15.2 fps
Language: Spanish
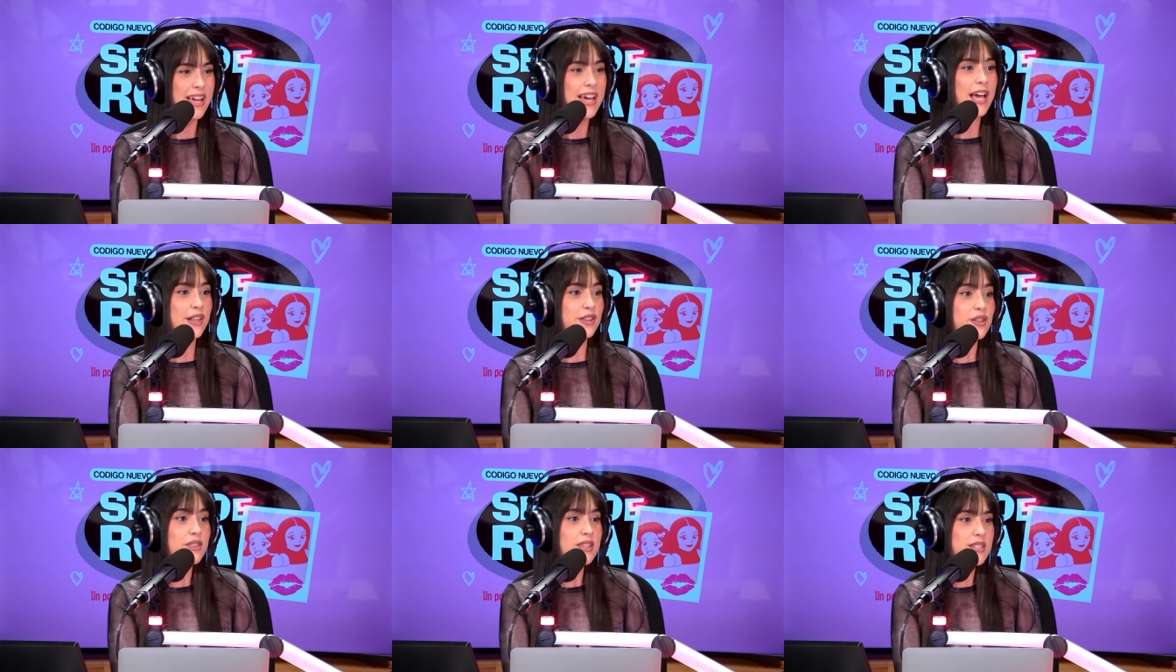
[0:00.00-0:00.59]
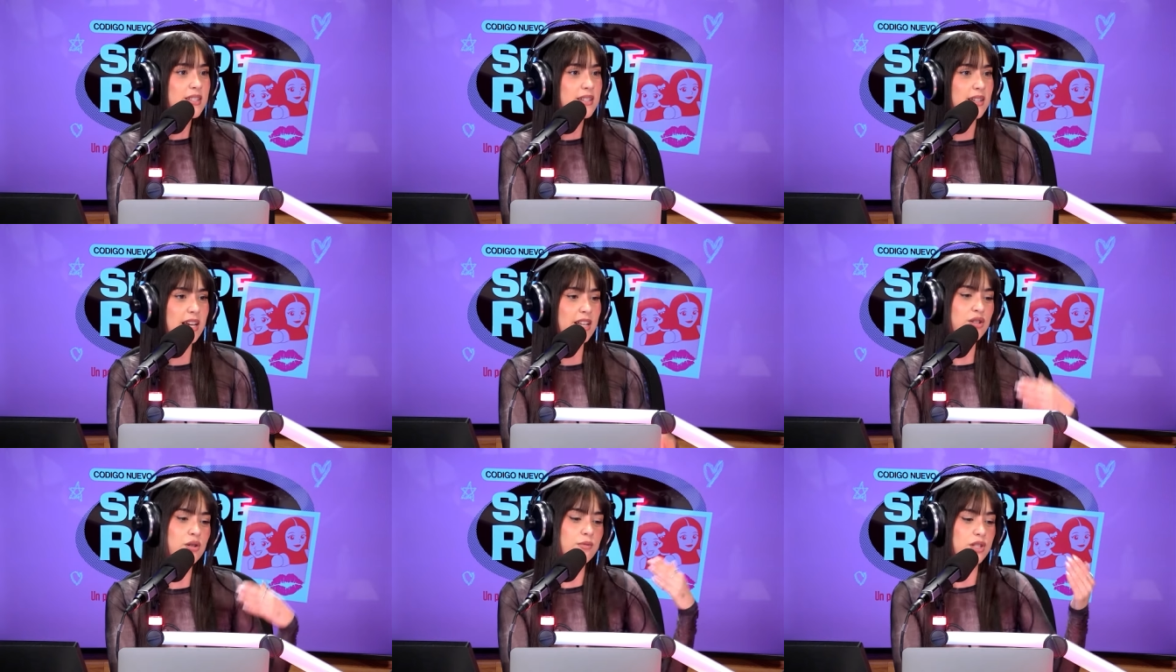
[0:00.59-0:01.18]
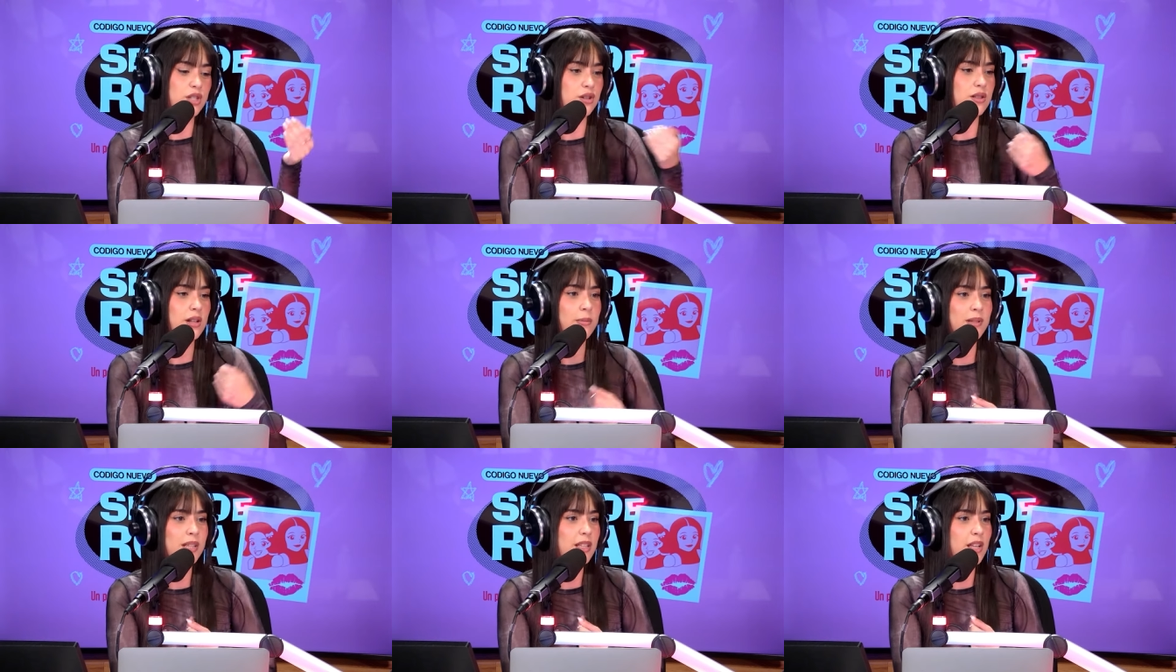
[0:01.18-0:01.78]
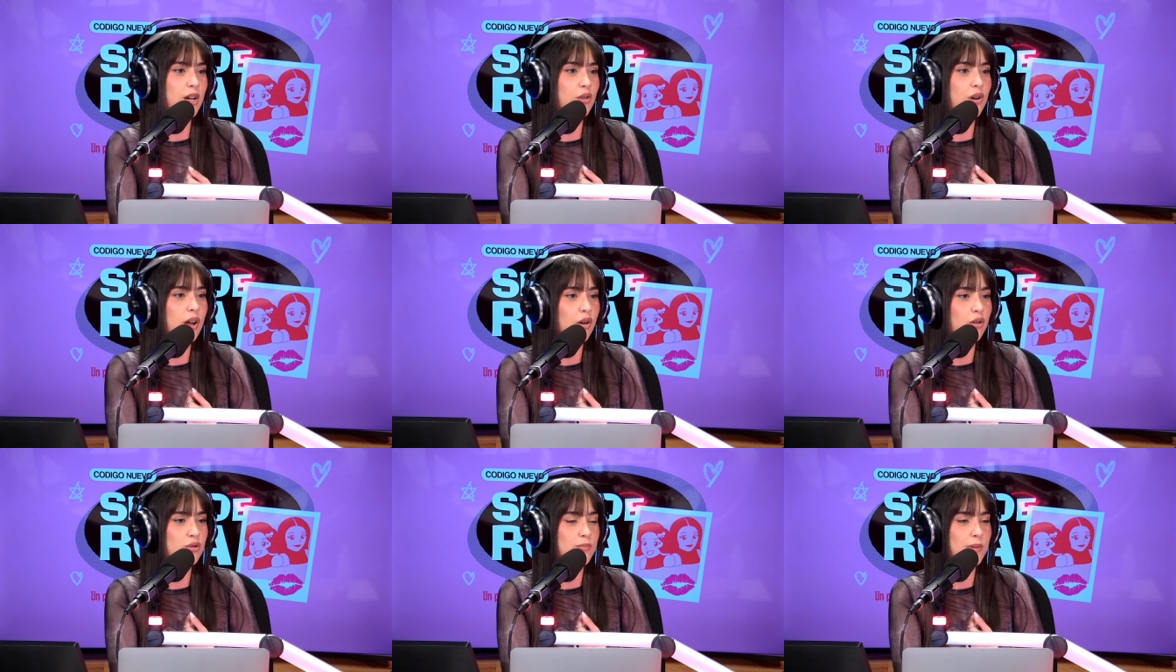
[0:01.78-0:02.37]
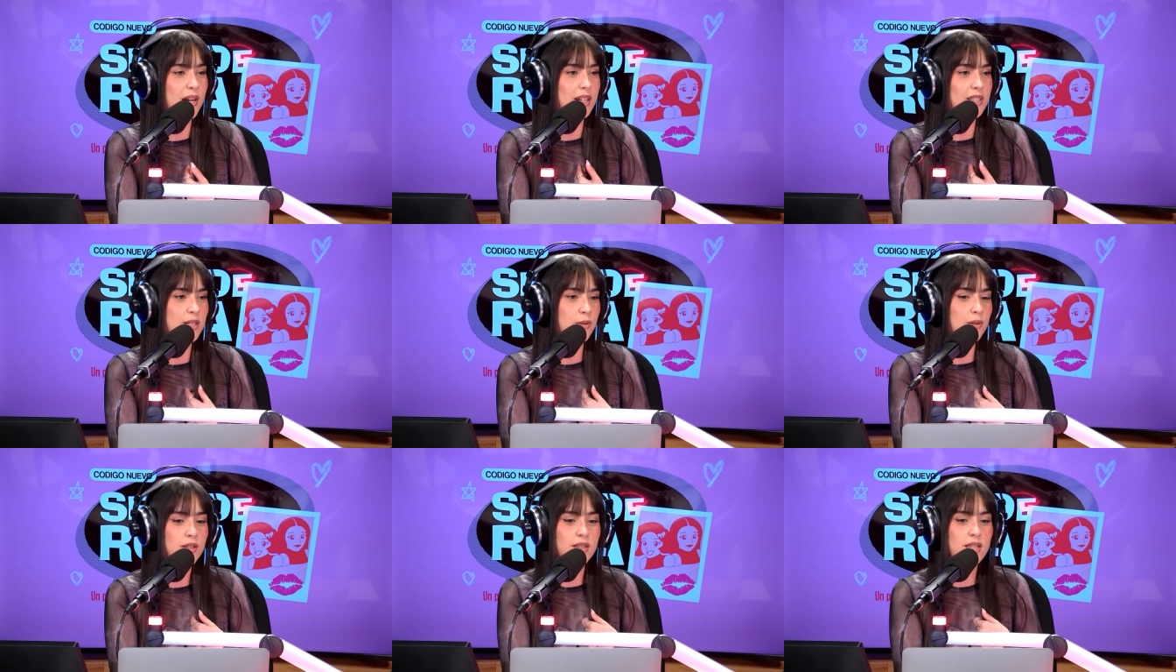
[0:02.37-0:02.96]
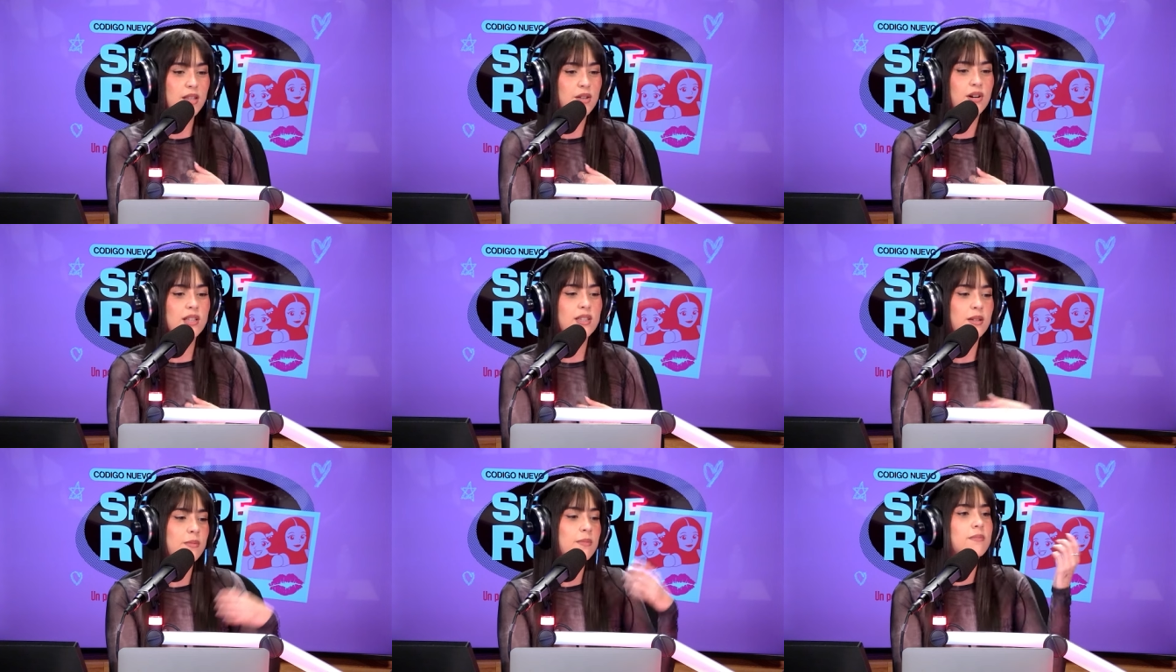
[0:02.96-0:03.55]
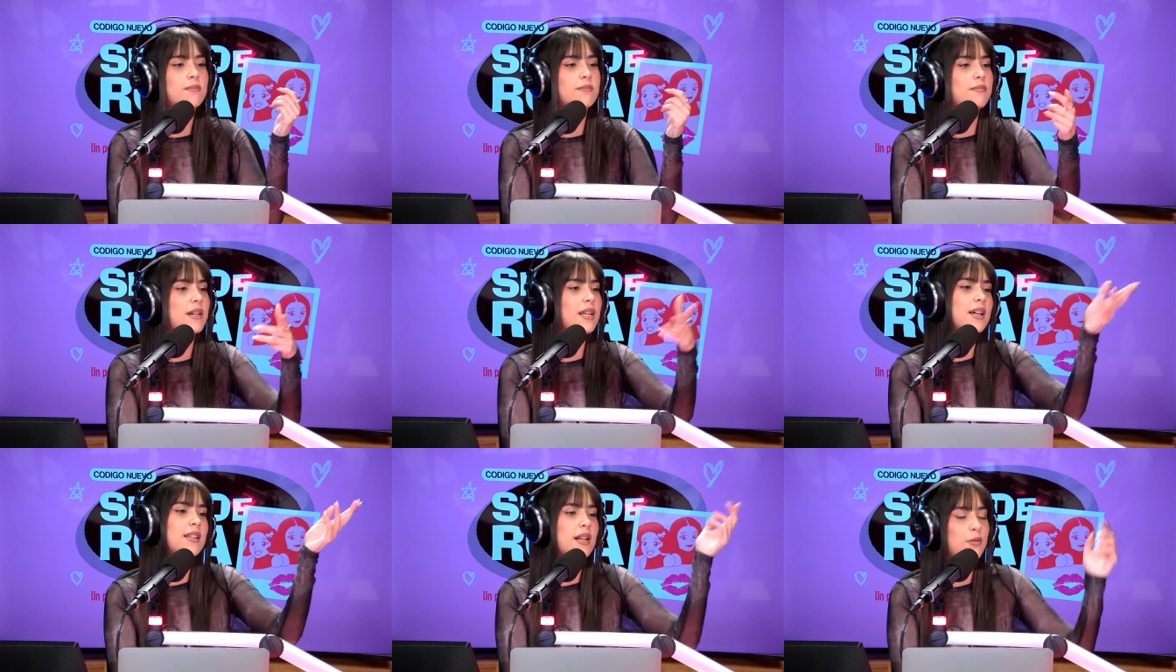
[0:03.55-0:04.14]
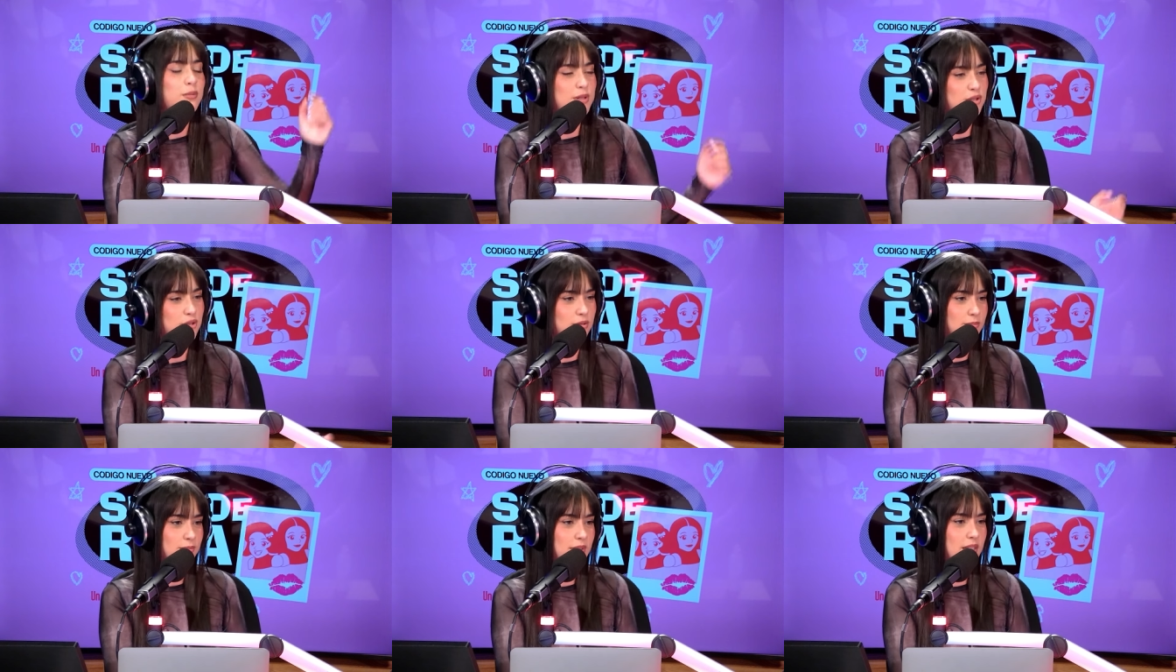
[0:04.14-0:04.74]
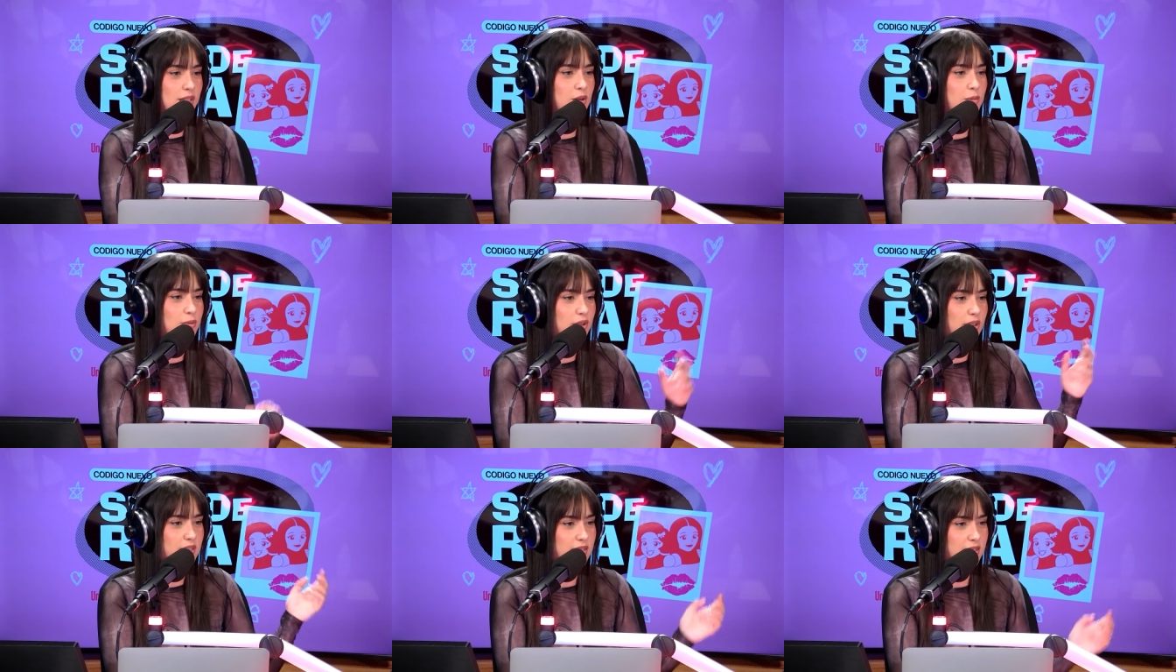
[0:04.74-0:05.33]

Entonces es como si yo de repente tengo algo súper archivo y te digo a ti, Mariana, te lo presto para que te lo pongas,